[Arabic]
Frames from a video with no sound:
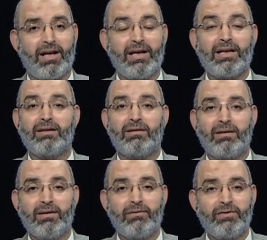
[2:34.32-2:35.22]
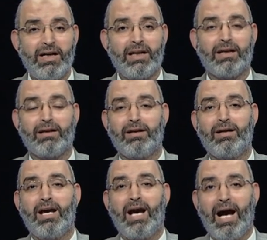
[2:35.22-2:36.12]
هنجد فعلا
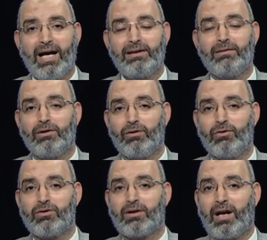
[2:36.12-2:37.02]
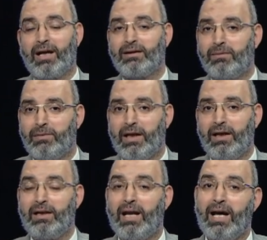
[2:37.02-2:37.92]
حد من الأسرة حد من
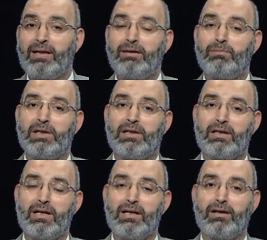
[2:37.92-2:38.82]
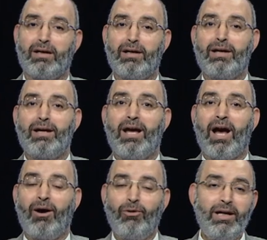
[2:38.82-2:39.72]
العيلة حد من الجيران
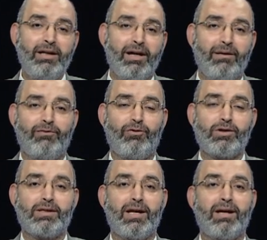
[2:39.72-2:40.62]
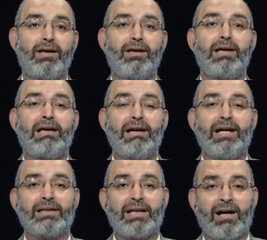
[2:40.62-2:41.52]
أو إحنا أنفسنا
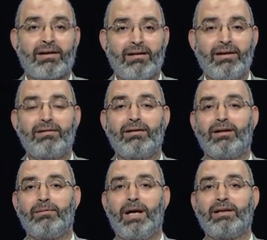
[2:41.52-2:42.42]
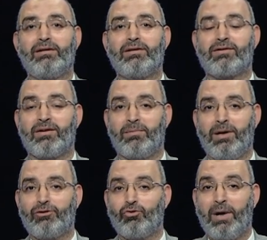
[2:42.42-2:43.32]
اتعرضنا لبعض
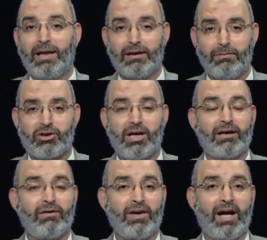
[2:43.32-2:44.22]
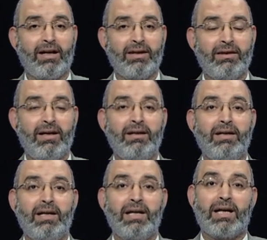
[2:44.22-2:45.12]
الإصابات وبعض المشاكل في حياتنا
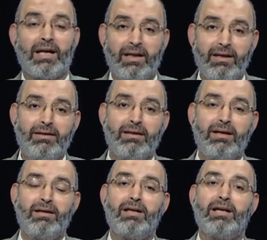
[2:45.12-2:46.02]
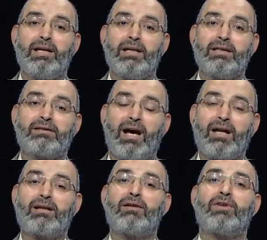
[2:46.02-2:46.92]
خلتنا
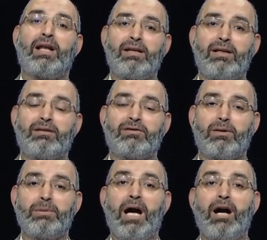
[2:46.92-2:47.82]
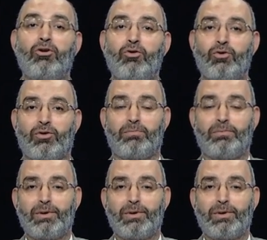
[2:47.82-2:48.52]
نتعرف على العلاج الطبيعي عن قرب